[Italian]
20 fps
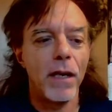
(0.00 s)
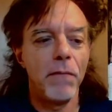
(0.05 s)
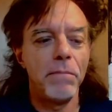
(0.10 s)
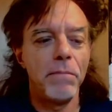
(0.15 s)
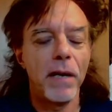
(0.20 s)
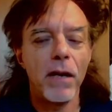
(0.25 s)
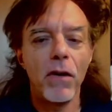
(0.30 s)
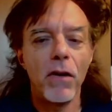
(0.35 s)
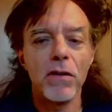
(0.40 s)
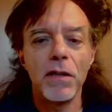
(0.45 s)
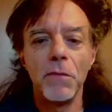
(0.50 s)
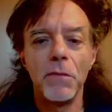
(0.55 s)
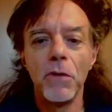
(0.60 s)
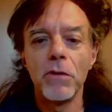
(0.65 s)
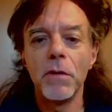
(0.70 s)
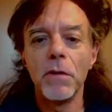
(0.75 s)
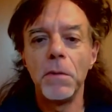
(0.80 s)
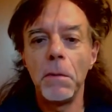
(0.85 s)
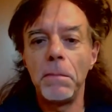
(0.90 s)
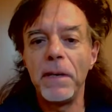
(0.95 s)
per cose
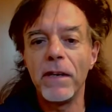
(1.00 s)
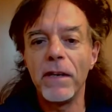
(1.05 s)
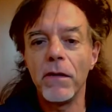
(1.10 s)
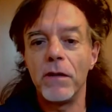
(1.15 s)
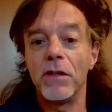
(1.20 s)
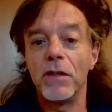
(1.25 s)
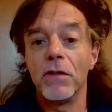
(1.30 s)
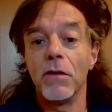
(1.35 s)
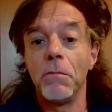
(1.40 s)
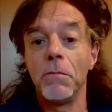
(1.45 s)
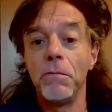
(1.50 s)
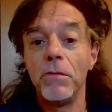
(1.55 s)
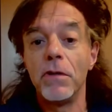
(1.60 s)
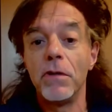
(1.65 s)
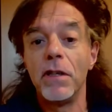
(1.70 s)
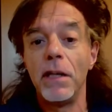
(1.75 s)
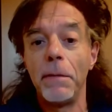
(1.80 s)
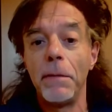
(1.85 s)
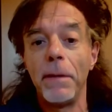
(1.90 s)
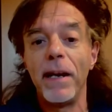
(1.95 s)
molto più piccole ci sono
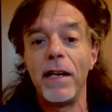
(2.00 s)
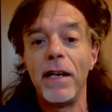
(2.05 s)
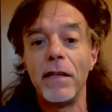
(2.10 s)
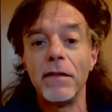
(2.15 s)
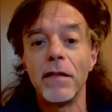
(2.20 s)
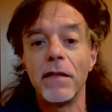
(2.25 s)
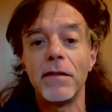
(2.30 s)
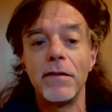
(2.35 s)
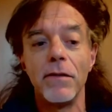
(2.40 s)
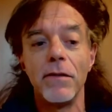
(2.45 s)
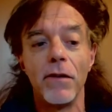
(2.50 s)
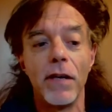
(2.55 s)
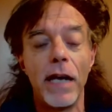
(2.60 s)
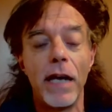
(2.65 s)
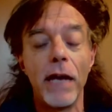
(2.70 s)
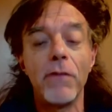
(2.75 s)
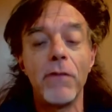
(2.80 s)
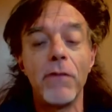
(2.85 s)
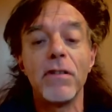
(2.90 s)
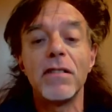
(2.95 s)
punti di penalizzazione
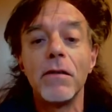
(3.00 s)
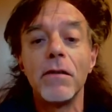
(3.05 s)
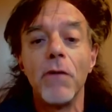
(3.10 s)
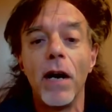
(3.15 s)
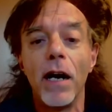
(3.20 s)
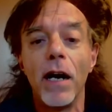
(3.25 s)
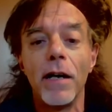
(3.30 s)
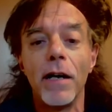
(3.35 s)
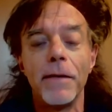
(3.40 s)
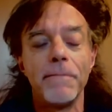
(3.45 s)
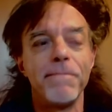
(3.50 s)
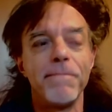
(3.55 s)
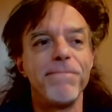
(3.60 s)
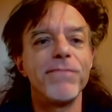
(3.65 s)
e questi qua